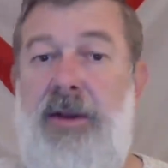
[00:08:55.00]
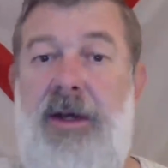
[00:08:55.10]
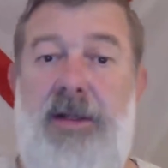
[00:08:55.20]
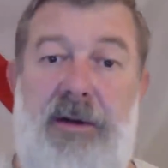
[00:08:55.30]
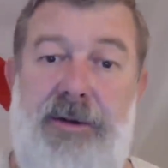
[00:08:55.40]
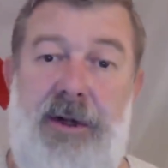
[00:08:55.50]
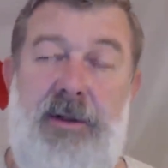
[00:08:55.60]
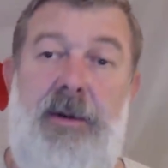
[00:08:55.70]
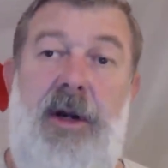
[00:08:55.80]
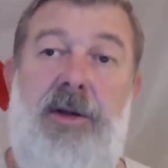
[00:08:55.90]
на завтра,
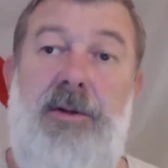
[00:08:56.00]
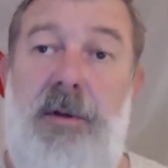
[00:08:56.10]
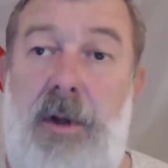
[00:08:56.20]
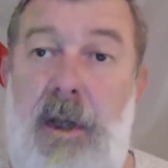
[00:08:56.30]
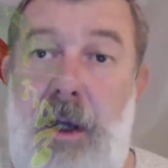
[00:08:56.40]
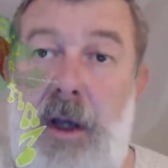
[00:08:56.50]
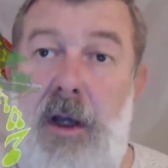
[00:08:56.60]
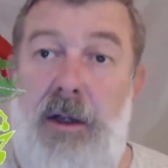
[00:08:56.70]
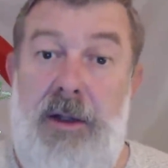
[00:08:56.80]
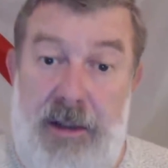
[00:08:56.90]
спрашивает?
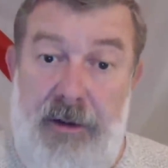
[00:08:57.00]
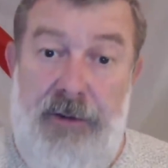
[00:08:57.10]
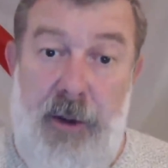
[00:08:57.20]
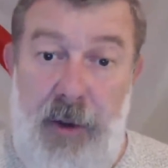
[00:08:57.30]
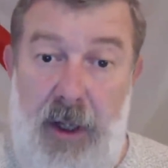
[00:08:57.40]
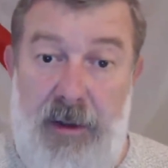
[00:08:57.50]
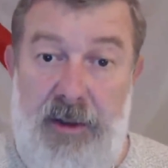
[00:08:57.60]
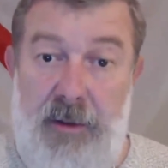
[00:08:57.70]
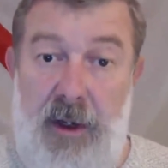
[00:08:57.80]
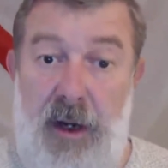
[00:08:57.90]
На завтра план
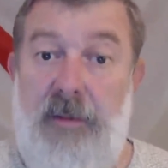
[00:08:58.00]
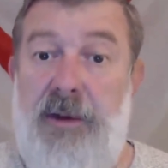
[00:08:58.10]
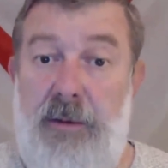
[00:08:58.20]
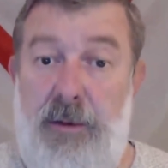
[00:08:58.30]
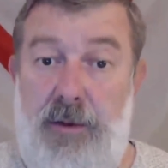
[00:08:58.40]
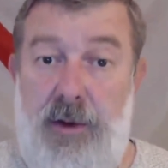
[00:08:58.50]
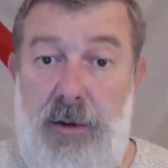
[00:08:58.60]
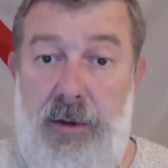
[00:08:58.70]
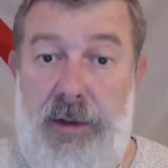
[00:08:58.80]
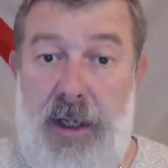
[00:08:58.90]
собираемся, вот уже
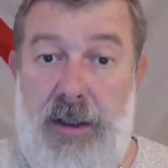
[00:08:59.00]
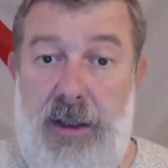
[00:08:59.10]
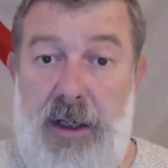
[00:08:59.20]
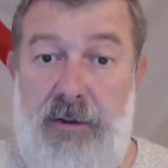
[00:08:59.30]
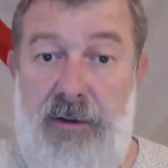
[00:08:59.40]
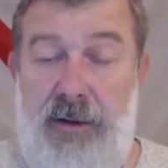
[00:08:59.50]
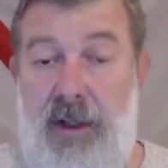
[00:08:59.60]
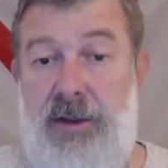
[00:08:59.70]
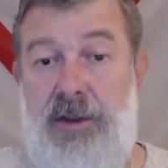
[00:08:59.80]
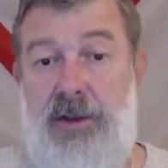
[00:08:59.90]
люди сказали, в
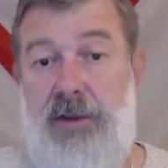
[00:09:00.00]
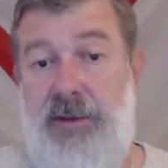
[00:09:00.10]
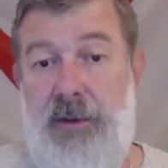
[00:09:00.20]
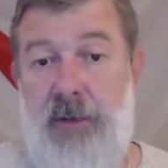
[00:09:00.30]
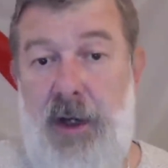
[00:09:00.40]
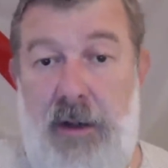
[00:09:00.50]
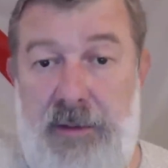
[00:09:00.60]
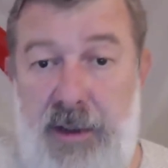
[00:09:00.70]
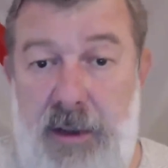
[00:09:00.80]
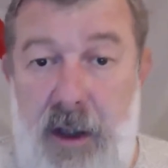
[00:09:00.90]
12 часов
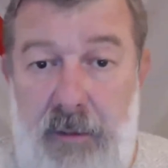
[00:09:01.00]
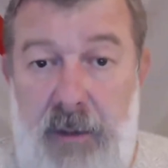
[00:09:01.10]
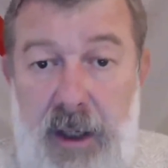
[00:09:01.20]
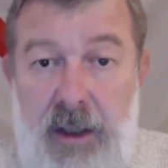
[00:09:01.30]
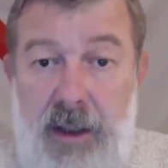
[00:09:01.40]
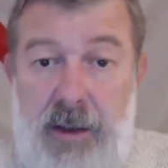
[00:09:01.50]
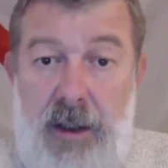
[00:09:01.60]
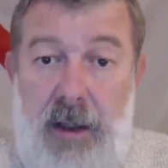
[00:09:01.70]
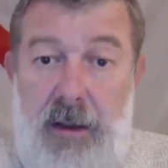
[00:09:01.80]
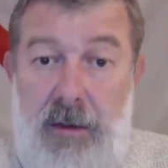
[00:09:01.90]
собираемся на
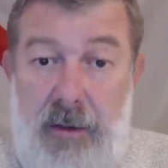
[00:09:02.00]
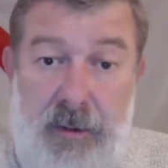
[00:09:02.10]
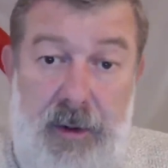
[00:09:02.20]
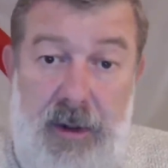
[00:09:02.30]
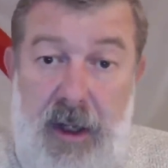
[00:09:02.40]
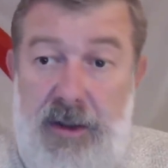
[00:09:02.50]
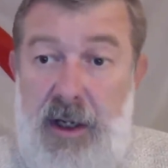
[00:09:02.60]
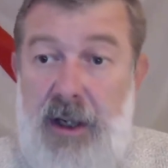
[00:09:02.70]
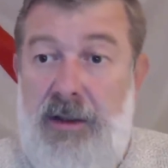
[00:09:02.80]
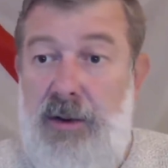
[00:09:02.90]
Манежке. То есть
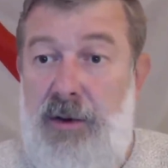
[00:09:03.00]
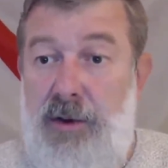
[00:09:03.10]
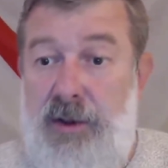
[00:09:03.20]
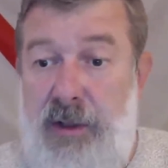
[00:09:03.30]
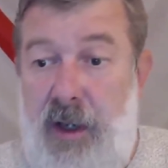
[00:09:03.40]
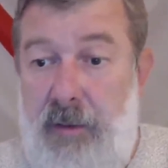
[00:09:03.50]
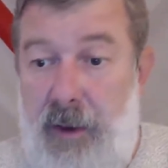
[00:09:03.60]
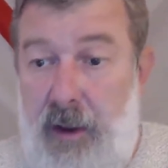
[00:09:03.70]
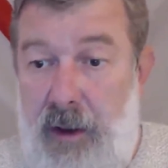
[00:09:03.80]
продолжается то же самое.